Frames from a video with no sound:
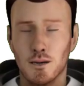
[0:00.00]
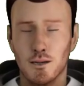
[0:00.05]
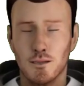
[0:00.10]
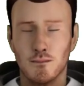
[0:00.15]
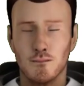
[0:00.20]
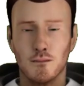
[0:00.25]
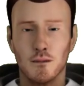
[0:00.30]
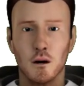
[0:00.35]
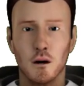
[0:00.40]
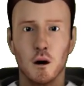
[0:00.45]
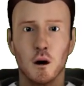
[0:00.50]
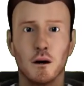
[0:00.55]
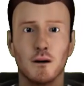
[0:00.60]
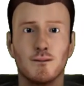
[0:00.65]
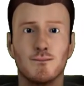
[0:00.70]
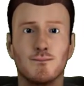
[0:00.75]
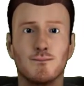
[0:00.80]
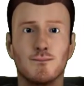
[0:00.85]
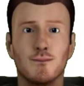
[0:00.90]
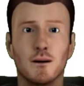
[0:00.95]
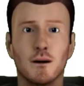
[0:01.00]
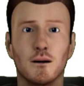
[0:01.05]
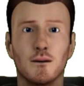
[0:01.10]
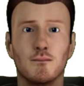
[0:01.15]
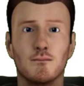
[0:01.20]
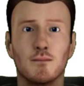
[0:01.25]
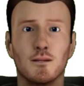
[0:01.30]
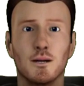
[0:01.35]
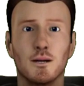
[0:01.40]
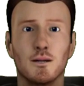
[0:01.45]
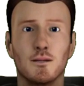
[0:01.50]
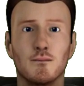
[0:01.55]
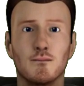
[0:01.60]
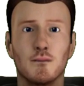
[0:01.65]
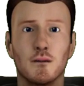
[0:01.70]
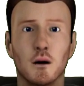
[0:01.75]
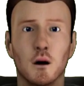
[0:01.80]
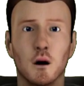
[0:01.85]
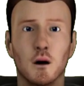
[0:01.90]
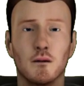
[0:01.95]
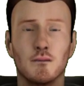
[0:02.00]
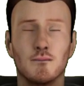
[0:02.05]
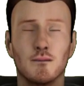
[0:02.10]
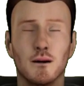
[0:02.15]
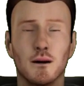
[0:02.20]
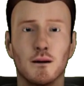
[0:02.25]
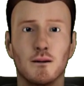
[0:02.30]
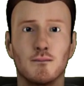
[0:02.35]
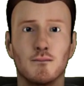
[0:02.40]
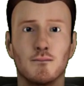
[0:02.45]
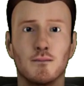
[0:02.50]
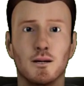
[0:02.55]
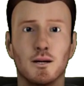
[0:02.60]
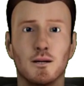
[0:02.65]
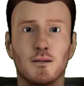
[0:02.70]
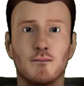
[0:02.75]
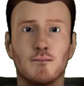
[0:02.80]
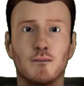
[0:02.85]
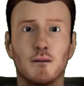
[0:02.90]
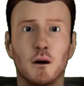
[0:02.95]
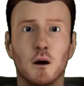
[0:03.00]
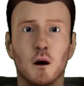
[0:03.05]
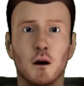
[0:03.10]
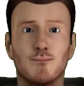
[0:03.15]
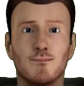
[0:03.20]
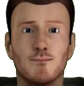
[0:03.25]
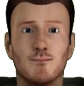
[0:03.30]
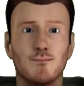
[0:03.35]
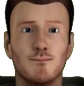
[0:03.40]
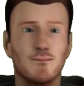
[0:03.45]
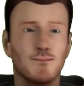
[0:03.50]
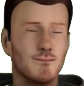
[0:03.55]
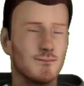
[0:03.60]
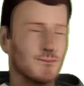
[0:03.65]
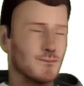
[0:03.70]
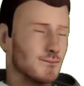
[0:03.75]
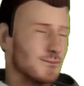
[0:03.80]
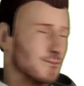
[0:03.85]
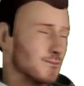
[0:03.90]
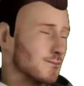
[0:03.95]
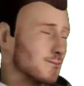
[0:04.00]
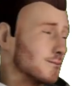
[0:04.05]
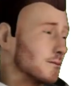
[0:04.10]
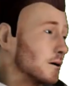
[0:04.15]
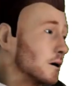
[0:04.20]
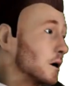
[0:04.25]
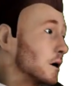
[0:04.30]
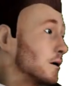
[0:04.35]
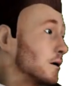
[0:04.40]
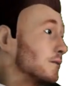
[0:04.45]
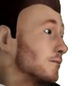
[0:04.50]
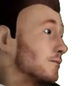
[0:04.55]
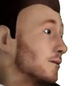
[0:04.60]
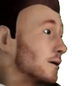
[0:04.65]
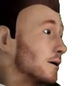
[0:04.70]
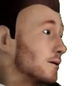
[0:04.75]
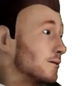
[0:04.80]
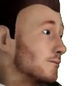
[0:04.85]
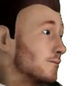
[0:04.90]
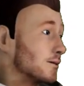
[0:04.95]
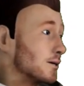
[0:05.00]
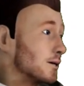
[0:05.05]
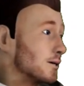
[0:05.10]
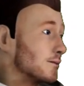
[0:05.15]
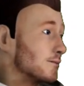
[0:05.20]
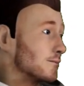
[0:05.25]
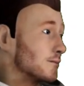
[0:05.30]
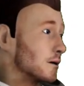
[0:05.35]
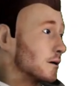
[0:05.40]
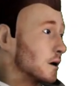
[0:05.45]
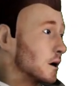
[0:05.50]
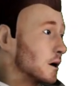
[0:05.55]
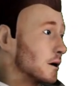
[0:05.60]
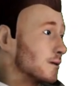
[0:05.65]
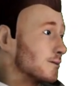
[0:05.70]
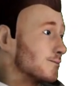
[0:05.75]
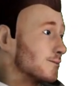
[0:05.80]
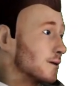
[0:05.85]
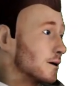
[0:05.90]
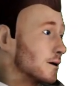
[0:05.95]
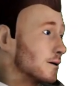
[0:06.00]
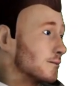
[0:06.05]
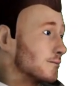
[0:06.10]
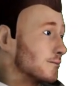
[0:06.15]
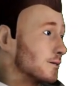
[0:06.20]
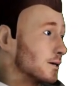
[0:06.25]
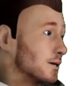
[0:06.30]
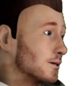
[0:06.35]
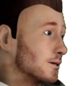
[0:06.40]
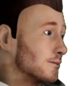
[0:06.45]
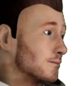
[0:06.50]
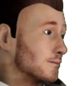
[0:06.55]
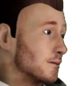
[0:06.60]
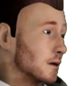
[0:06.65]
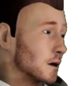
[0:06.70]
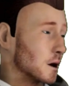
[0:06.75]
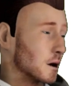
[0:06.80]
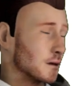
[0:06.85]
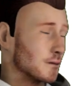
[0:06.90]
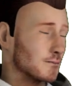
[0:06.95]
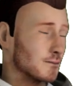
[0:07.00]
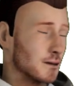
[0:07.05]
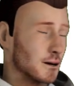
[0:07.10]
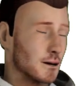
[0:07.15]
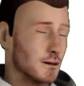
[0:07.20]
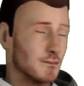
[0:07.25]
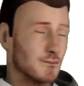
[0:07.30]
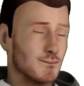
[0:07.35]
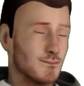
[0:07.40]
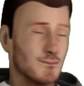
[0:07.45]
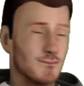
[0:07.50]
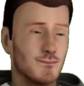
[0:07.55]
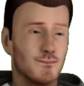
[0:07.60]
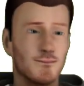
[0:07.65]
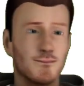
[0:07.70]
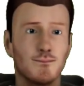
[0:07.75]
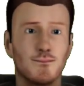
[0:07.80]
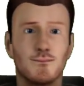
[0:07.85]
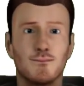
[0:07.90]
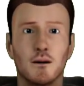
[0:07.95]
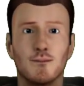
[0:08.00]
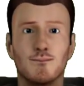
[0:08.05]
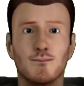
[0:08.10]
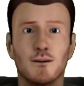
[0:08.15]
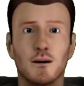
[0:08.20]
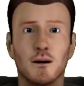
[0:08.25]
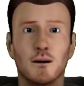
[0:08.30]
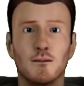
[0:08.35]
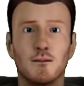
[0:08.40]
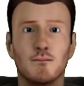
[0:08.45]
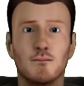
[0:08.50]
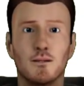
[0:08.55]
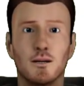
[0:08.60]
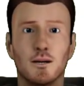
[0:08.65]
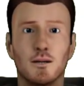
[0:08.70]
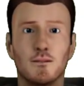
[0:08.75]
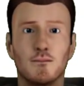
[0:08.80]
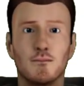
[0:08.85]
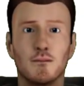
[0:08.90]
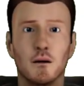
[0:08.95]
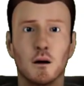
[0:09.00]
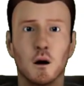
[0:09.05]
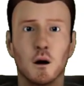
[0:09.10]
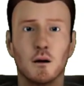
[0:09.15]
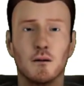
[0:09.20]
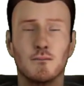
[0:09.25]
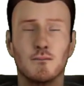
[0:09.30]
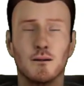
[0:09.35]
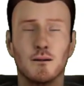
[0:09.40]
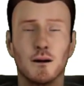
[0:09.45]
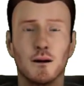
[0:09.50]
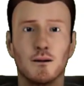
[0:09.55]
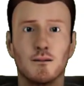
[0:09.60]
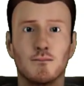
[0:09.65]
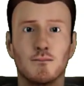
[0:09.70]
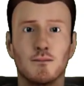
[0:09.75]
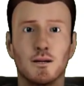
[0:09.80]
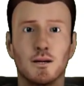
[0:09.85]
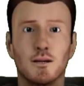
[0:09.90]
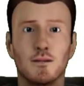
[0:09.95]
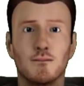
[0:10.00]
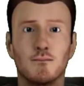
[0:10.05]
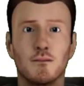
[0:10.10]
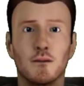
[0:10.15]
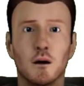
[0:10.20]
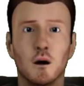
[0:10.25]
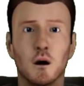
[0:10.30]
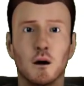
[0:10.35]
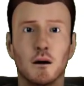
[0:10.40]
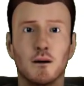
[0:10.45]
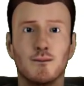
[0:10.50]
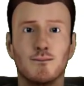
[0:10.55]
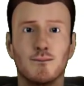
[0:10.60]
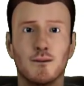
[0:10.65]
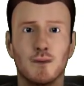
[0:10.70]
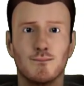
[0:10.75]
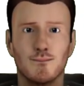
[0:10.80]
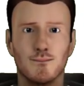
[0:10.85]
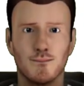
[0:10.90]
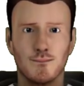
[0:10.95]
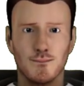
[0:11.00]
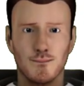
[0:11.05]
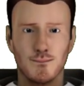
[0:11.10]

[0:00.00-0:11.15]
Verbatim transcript: troviamo Pezzafepal 1914656. La lettiera in cristallo blu assorbe l'urina e asciuga gli escrementi, garantendo una neutralizzazione incomparabile degli odori.